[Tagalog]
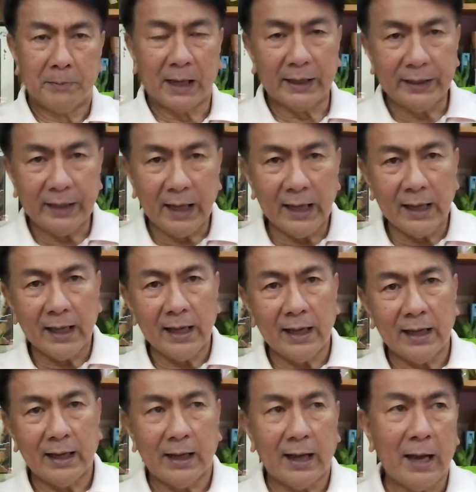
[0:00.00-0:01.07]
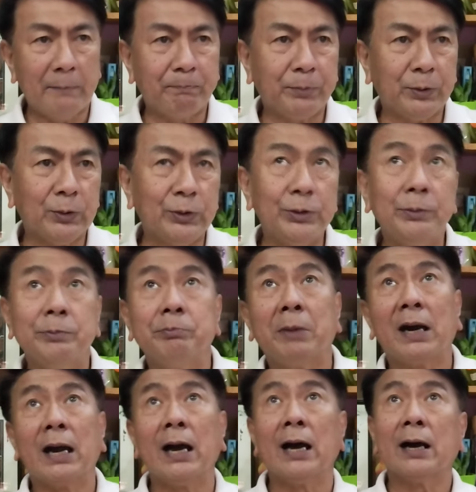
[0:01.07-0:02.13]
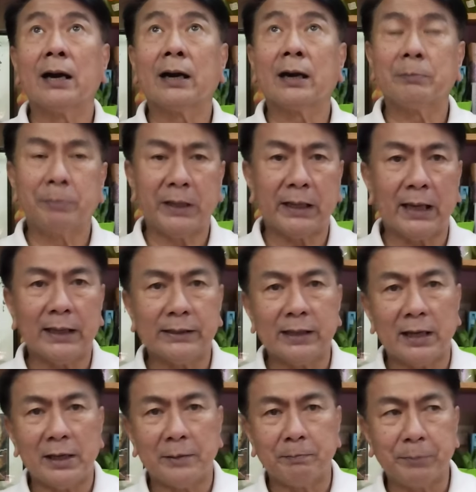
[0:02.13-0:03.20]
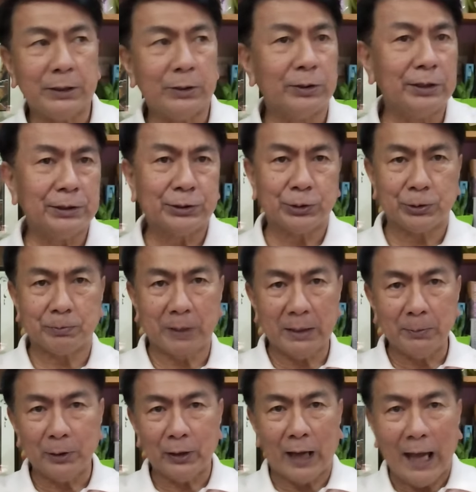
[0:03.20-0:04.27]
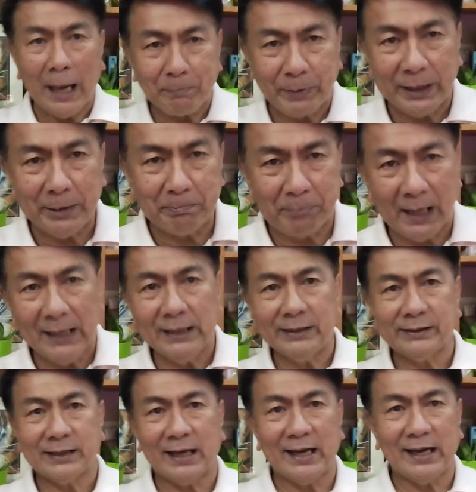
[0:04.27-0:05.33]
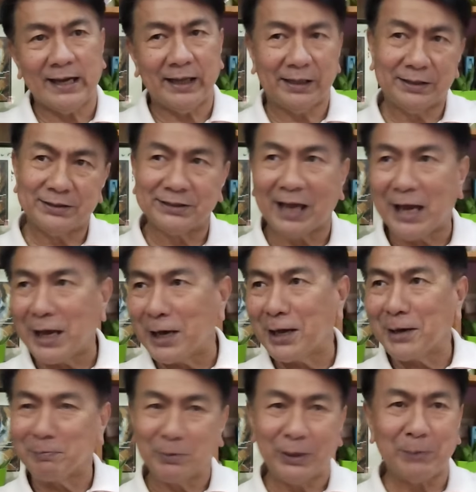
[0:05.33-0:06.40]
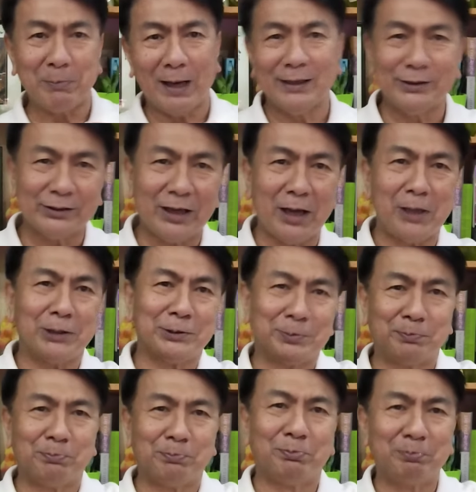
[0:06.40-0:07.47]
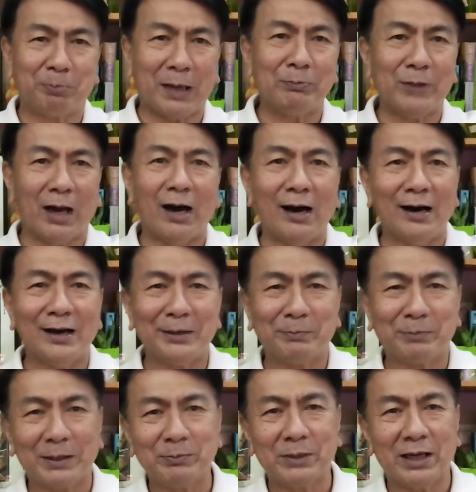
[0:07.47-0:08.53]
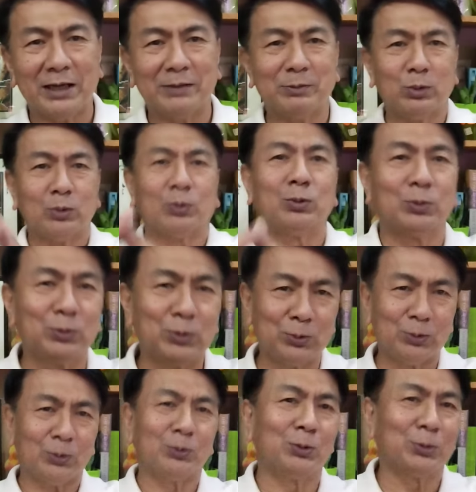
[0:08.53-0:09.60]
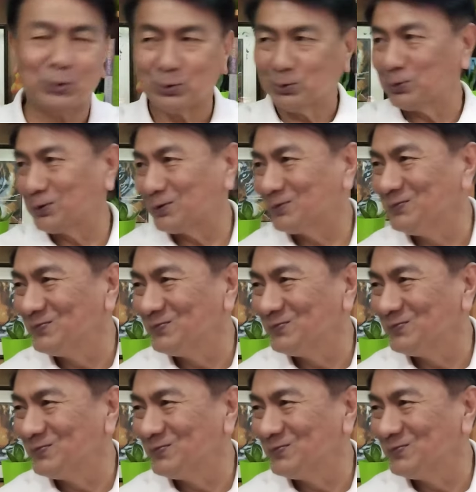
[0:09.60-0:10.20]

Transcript: Magandang uh, hapon mga kabrigadang Pinoy Survivor. Happy Valentine's! Happy Valentine's! From the heart, from the heart. Tug, tug, tug, tug, tug, tug, tug,